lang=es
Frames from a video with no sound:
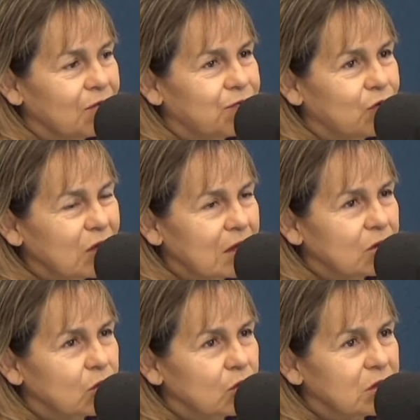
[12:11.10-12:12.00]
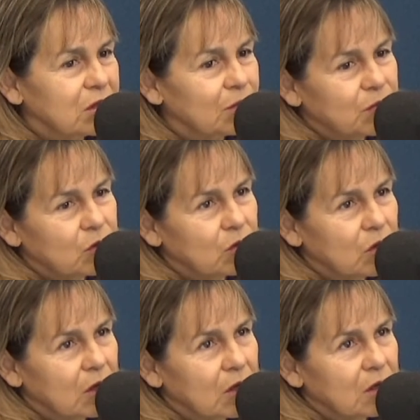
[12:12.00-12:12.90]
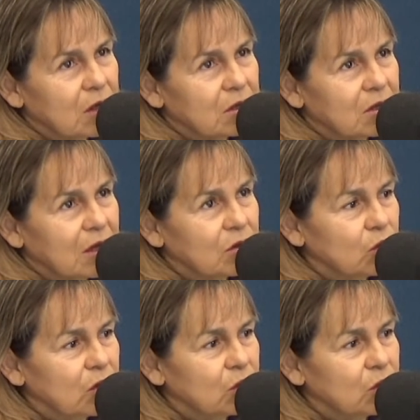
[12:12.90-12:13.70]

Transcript: forja estos conceptos estando